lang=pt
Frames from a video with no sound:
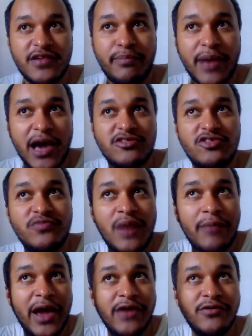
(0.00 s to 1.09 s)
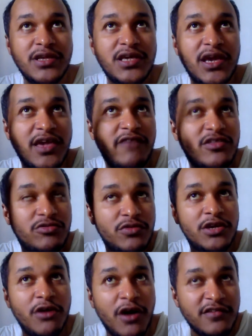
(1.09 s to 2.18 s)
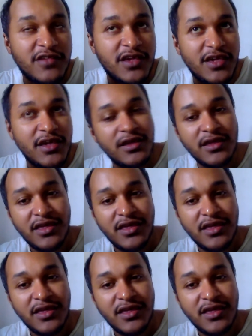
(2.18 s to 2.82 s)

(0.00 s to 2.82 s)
parte de uma maioria que é vitoriosa que